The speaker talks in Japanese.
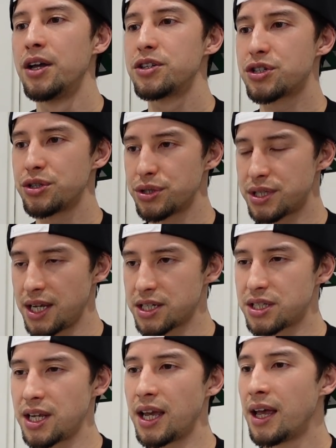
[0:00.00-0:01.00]
修正
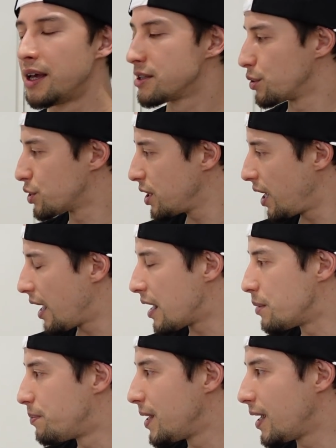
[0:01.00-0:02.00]
してそして
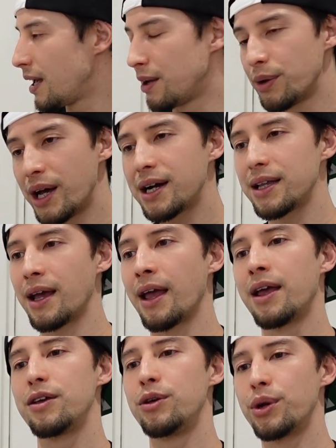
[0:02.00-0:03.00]
NBA の中
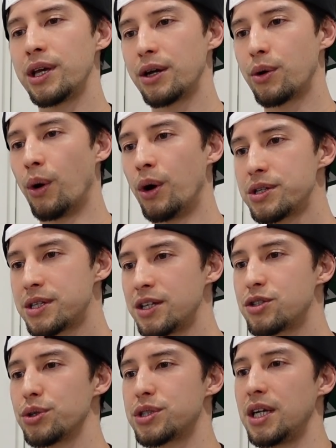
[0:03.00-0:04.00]
でよりこう成
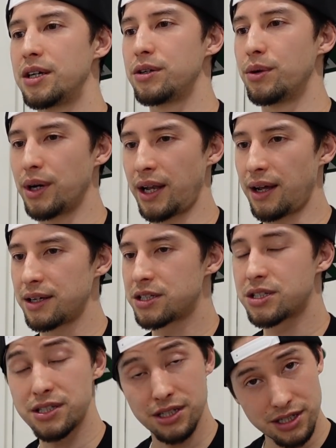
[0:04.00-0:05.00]
長していくのかな
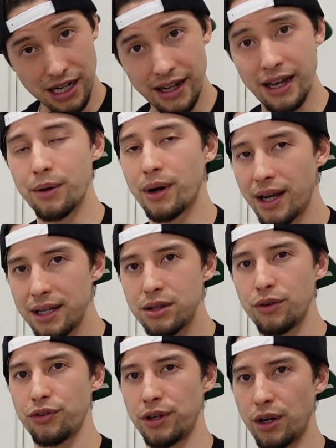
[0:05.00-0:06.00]
しかないのかな
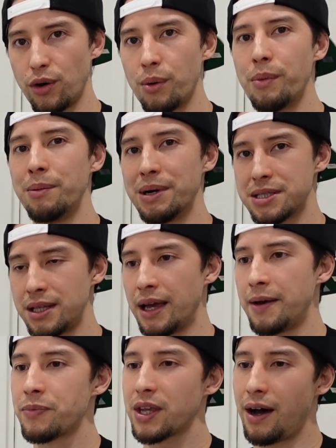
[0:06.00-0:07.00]
というふうに思いますね。